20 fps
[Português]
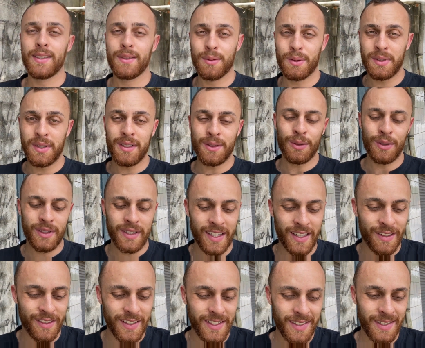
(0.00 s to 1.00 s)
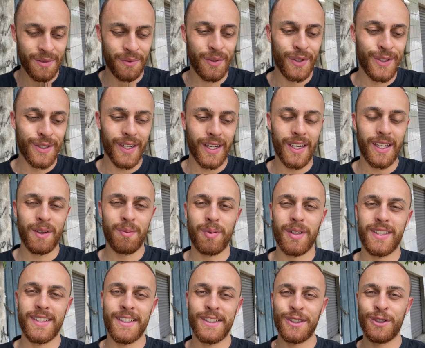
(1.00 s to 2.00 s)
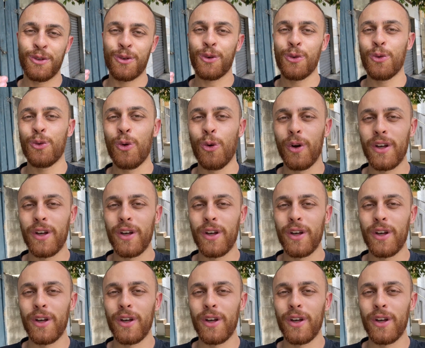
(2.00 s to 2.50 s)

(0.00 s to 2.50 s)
se vocês gostaram desse vídeo aí, o que o Gol